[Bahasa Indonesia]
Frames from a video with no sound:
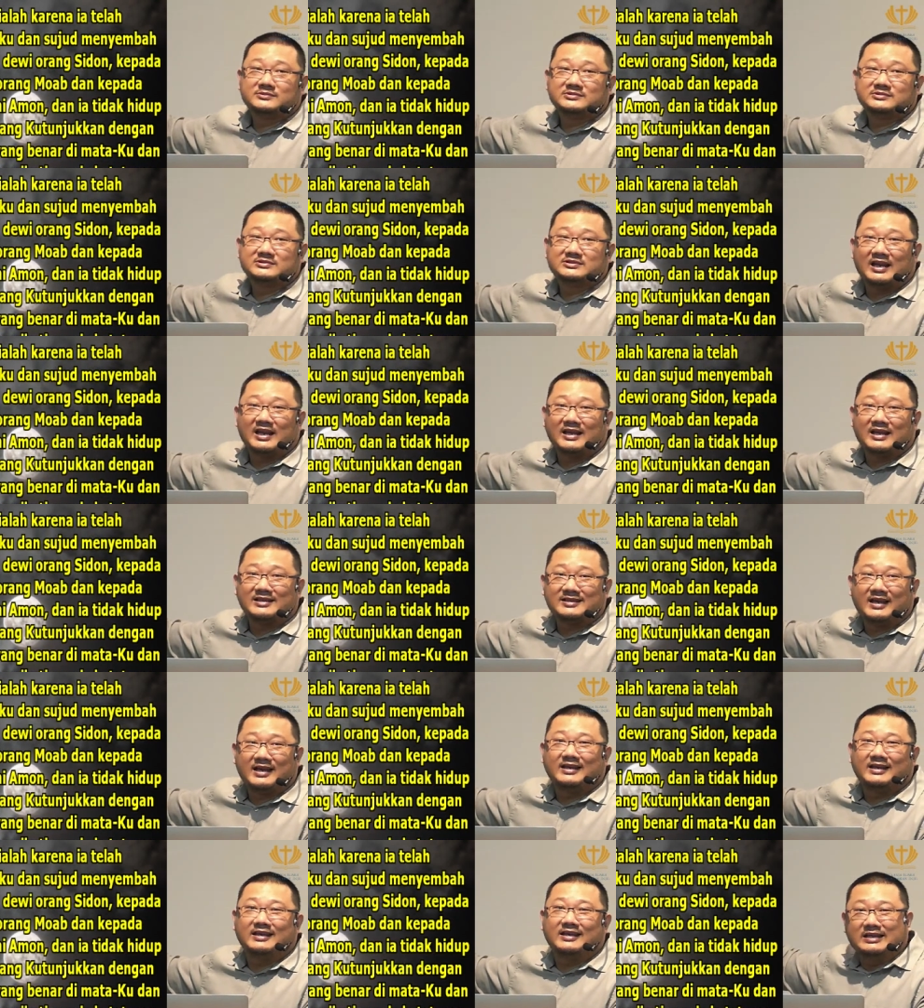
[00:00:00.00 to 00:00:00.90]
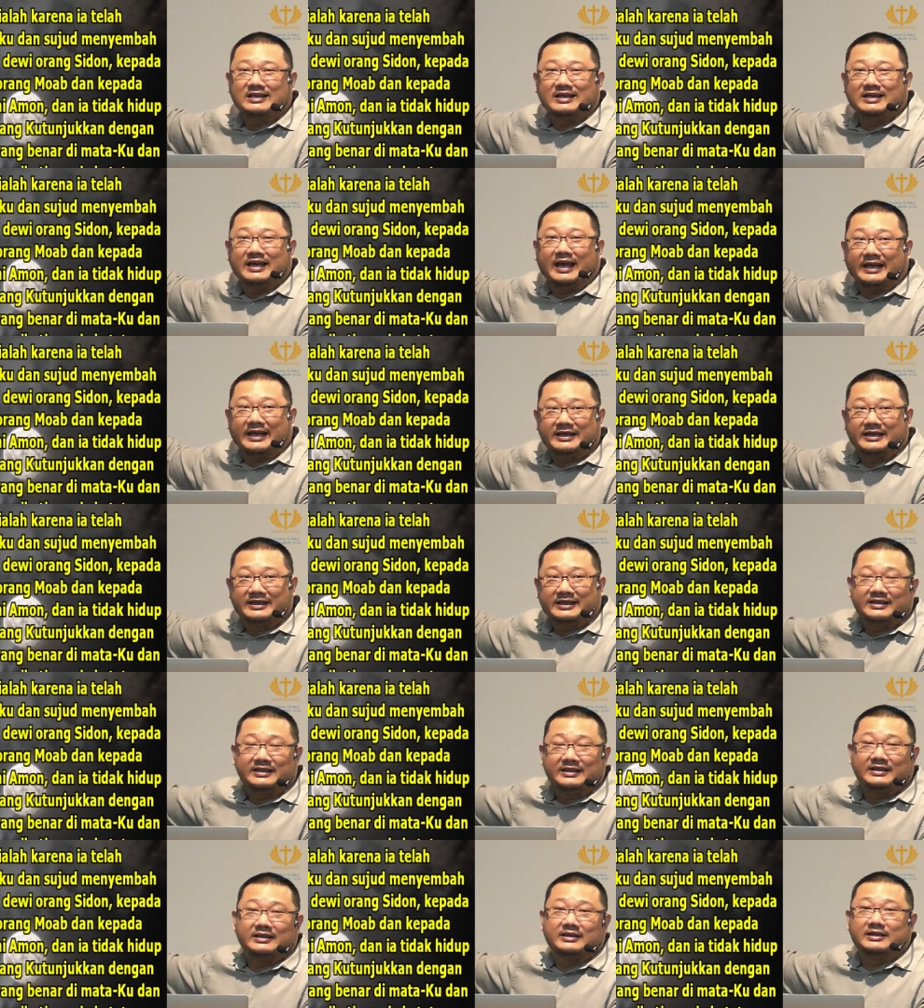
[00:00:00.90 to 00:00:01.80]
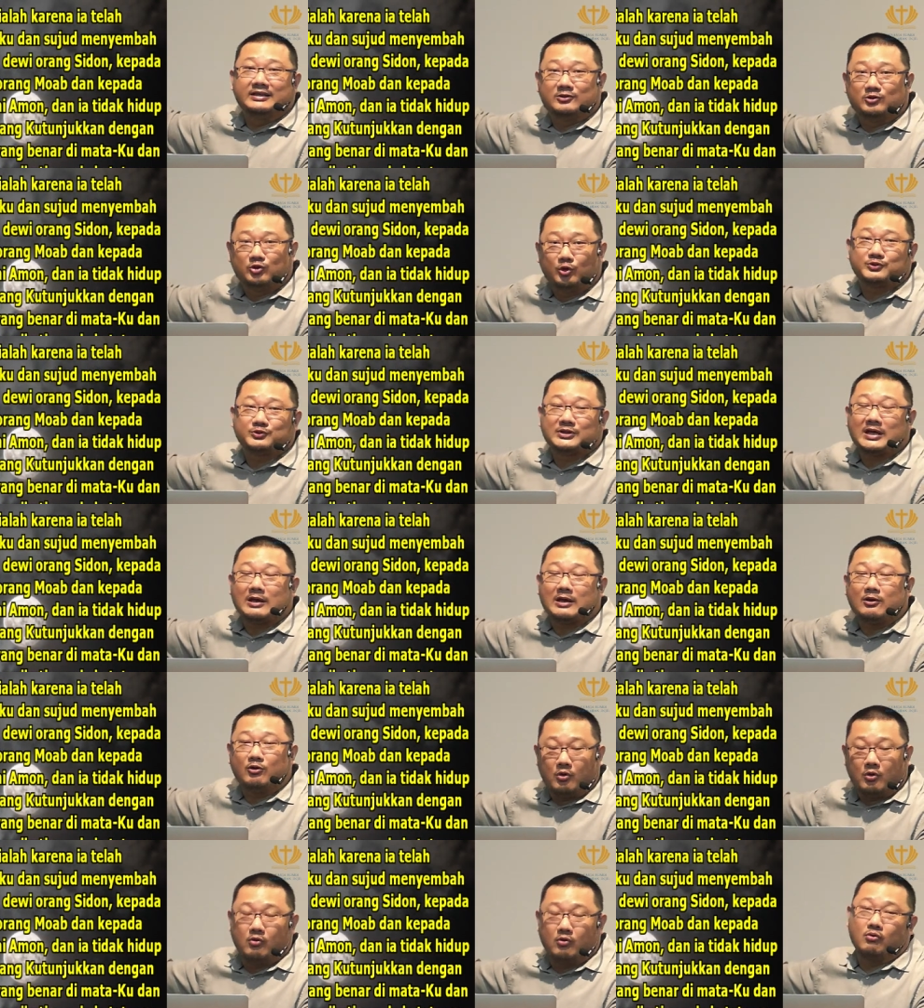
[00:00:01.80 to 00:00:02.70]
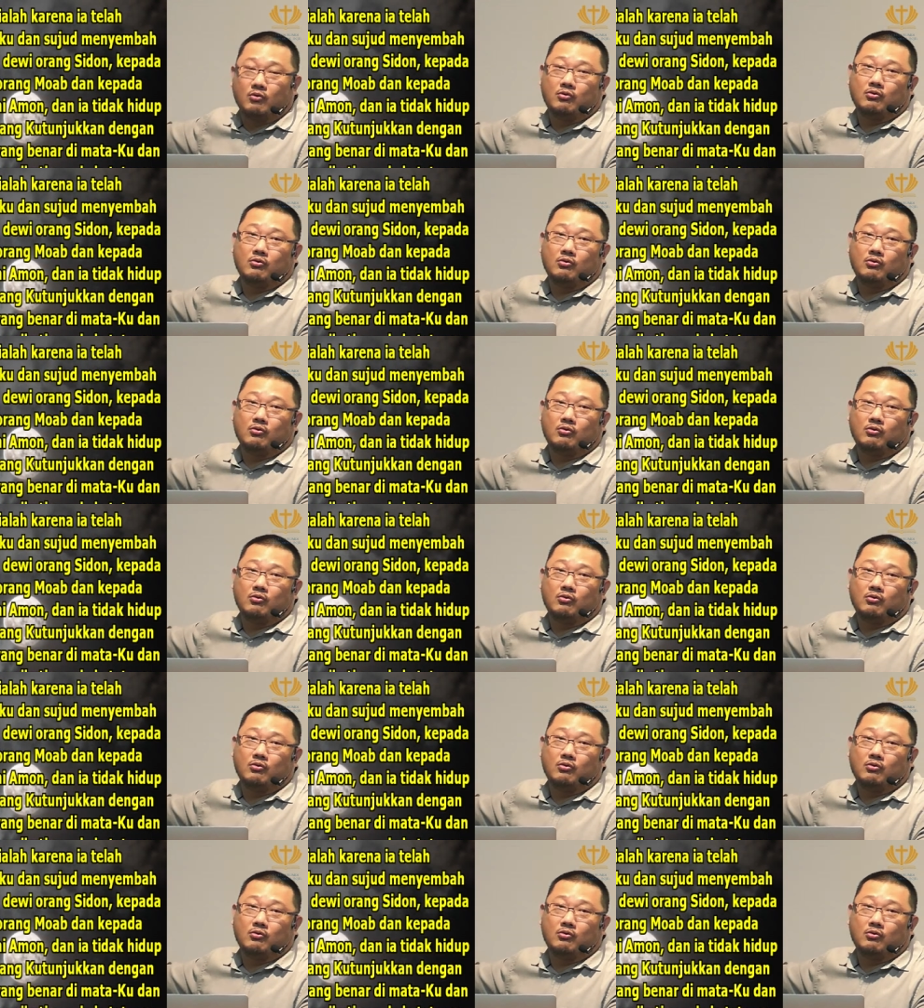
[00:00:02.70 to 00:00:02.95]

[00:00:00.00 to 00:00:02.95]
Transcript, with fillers: Jelas ya, ini ending hidup Salomo.